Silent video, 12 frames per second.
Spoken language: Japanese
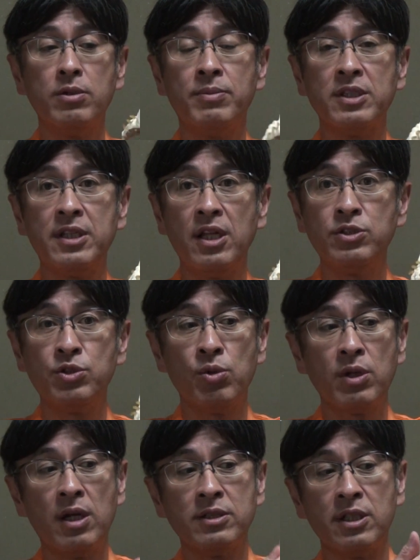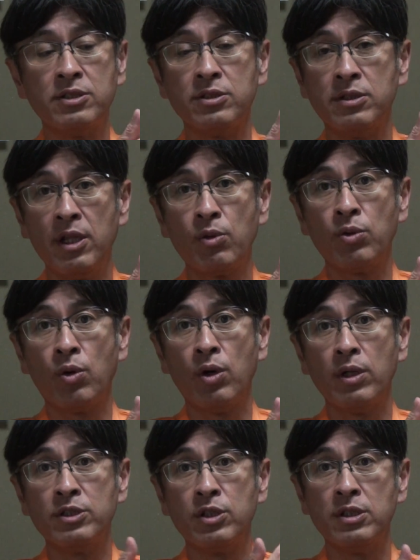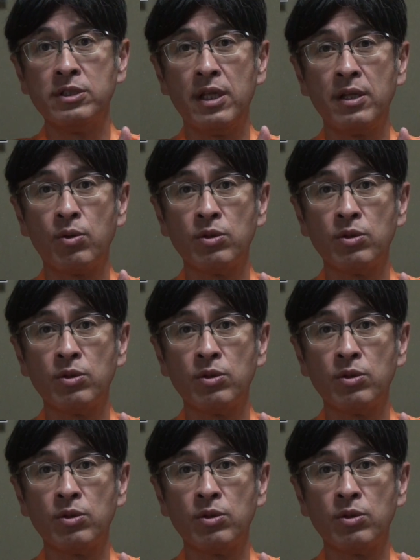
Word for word: まあ、仙腸関節ってねこの仙